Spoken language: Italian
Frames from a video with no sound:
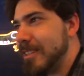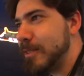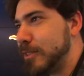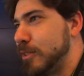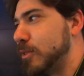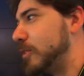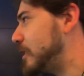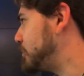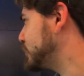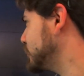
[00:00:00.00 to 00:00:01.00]
questi sono gli
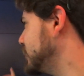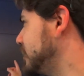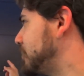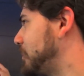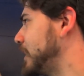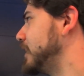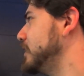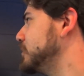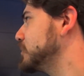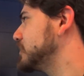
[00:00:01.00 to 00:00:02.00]
episodi di
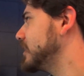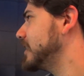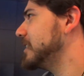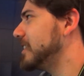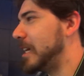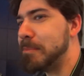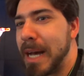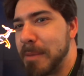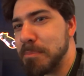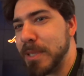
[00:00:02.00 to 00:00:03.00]
Paperinus e
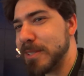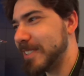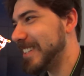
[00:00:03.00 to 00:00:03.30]
Bambis.